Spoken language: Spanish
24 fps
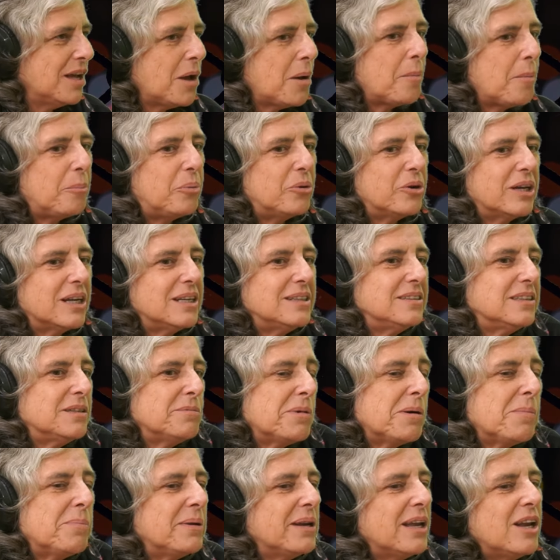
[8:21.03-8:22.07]
Porque el
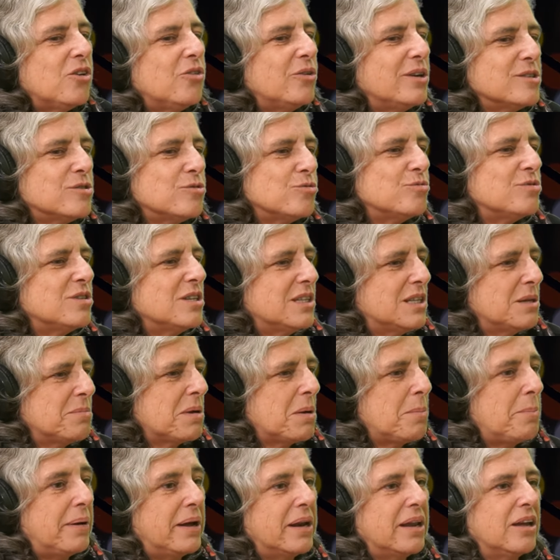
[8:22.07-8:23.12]
sistema penal no es un
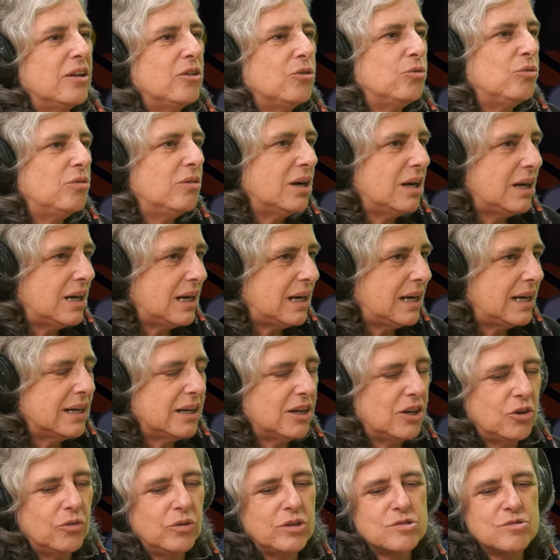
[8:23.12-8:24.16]
sistema para educar,
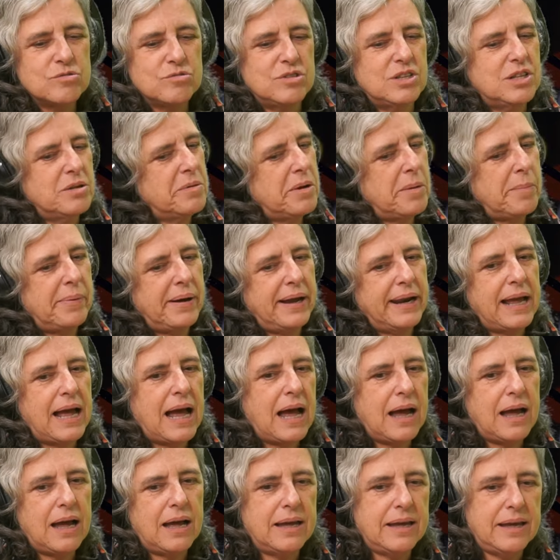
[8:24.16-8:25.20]
no es un sistema
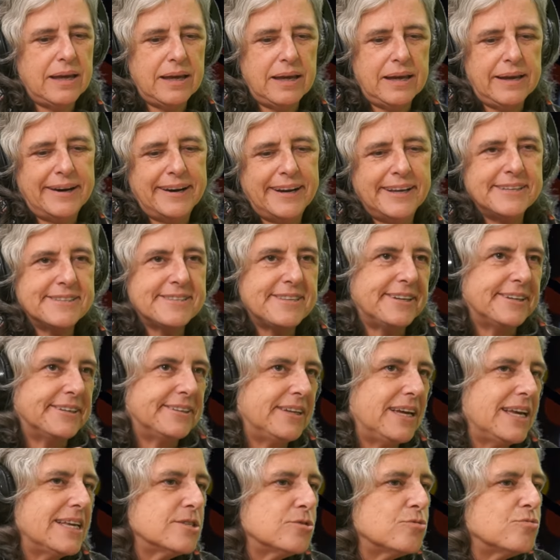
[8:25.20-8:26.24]
para eh,
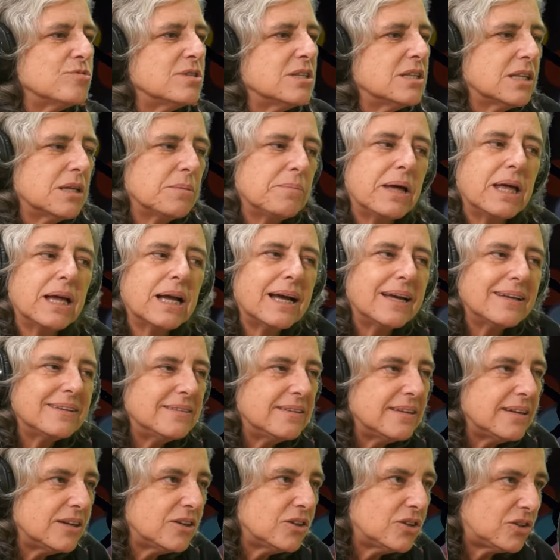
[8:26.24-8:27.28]
reinsertar, es un sistema de
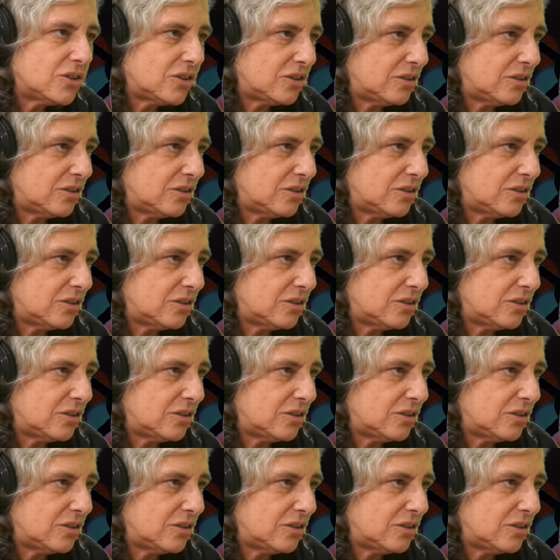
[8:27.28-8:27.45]
castigo.